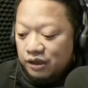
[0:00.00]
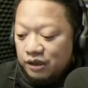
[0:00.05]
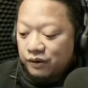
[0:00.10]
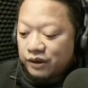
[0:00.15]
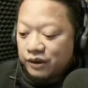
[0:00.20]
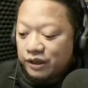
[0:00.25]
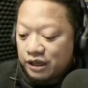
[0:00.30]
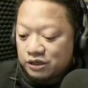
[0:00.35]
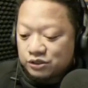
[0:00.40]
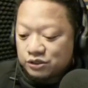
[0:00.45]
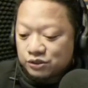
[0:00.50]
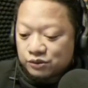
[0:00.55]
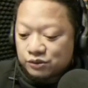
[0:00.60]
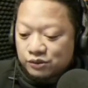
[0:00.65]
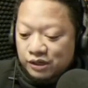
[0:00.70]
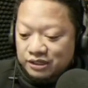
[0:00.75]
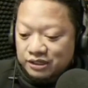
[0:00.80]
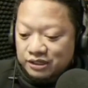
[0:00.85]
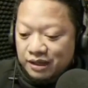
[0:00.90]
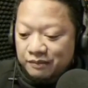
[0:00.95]
Okay, so
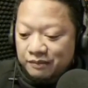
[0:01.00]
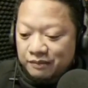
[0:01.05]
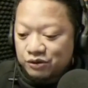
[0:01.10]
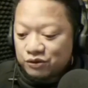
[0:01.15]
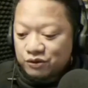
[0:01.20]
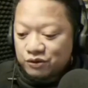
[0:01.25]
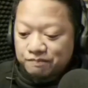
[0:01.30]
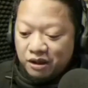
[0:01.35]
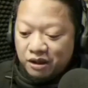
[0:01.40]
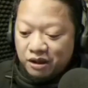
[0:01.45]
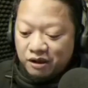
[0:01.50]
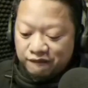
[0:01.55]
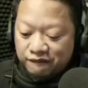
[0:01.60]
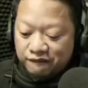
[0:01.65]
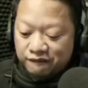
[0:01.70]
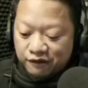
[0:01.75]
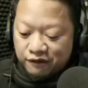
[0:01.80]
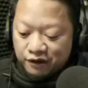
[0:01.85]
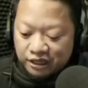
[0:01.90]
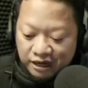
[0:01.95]
kasama doon yung
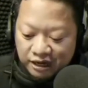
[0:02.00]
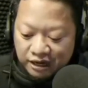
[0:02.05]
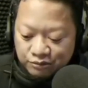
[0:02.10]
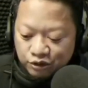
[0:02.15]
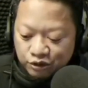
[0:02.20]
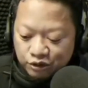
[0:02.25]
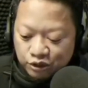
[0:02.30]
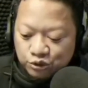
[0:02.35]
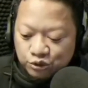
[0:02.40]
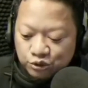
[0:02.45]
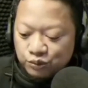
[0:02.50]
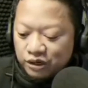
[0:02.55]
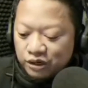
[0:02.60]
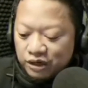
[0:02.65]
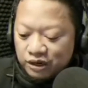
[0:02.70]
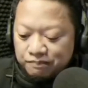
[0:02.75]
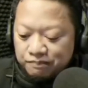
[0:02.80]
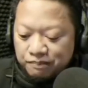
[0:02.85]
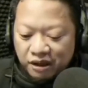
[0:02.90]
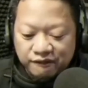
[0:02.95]
poverty. Alam niyo itsura
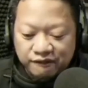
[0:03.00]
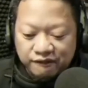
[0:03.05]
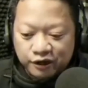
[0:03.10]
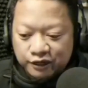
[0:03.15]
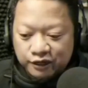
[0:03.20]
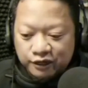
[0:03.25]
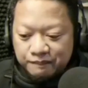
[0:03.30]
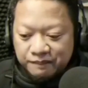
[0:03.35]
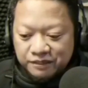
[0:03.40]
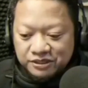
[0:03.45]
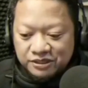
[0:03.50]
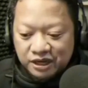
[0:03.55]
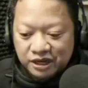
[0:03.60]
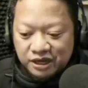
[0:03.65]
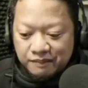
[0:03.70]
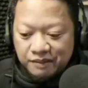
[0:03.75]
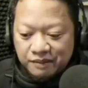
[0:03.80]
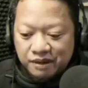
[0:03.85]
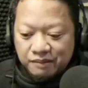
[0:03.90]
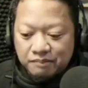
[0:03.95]
ng poverty pag
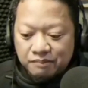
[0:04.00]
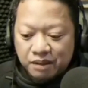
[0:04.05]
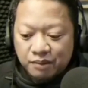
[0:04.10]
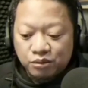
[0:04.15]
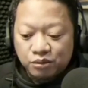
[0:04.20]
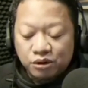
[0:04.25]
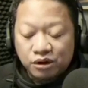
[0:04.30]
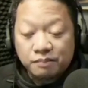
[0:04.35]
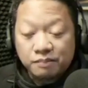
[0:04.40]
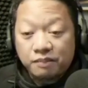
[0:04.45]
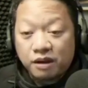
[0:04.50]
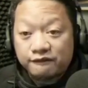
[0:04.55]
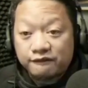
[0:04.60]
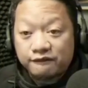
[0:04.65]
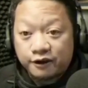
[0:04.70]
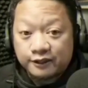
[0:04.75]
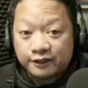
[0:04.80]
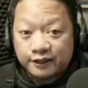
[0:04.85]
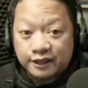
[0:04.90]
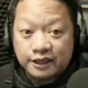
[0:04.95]
sinabi ng Bible na
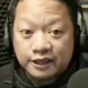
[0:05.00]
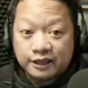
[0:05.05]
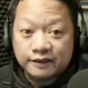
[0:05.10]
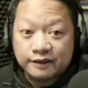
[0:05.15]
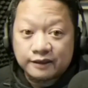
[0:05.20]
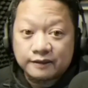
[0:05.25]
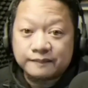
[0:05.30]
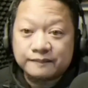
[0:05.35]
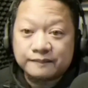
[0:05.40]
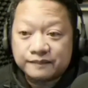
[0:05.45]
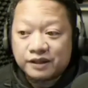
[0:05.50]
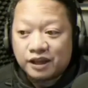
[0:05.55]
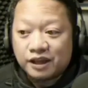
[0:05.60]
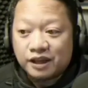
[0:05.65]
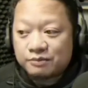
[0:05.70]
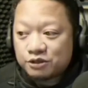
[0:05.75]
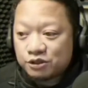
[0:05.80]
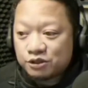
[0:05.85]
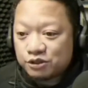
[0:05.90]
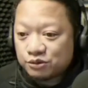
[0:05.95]
poverty.
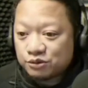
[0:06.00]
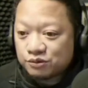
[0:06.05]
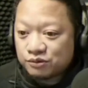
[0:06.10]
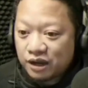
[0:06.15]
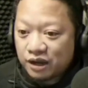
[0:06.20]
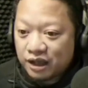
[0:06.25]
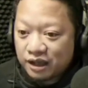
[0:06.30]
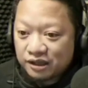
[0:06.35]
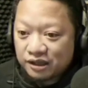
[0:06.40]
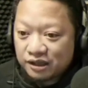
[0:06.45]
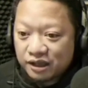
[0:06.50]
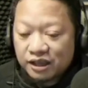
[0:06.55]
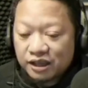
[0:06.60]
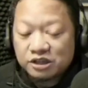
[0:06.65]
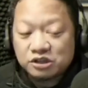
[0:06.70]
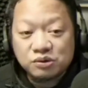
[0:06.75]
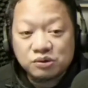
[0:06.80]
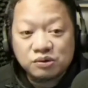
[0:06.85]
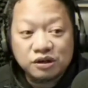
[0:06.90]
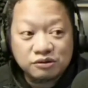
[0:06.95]
Alam niyo itsura? Ang
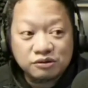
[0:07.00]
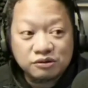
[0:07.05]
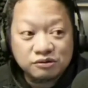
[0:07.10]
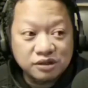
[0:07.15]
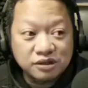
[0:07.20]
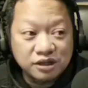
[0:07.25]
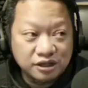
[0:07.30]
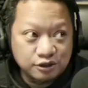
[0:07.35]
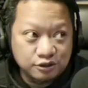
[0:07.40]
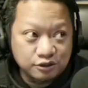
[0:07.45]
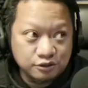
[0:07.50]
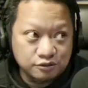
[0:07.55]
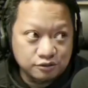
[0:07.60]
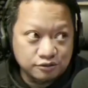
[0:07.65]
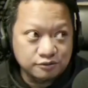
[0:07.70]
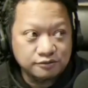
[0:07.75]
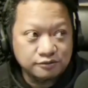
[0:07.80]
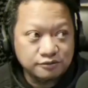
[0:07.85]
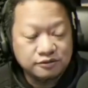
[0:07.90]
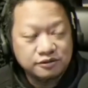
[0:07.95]
itsura nung
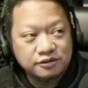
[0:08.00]
ganito.